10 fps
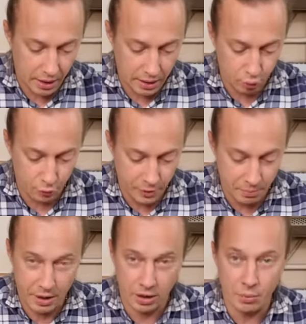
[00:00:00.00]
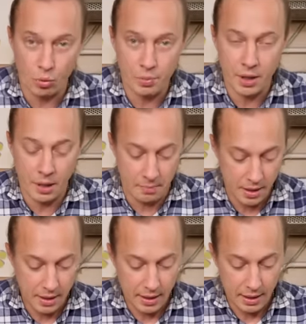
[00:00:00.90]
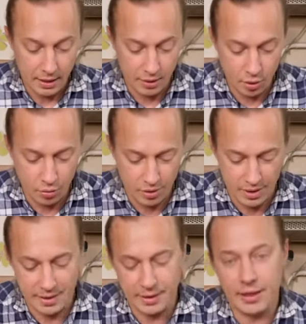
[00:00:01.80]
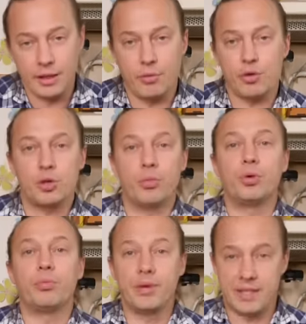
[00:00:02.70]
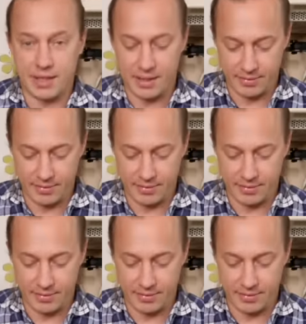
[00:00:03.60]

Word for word: Картофель мелким кубиком, ну, это для того, чтобы он быстро